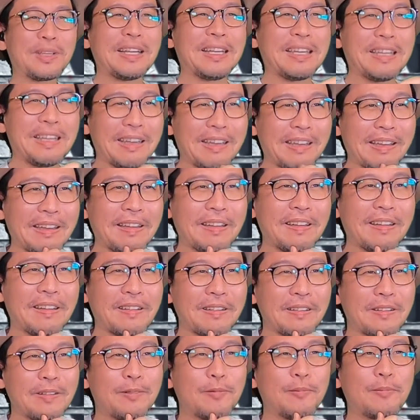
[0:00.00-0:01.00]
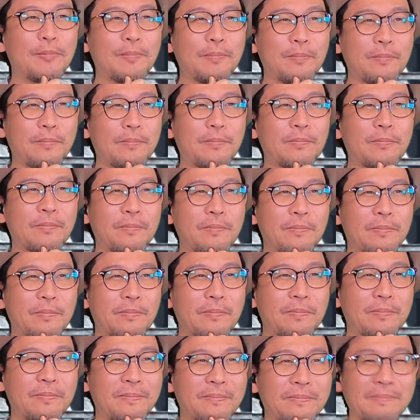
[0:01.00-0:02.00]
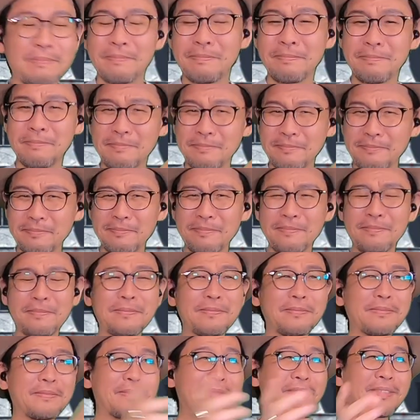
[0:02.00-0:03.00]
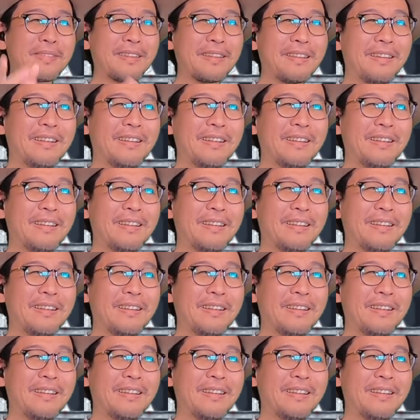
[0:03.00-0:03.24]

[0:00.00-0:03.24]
体で。うーん。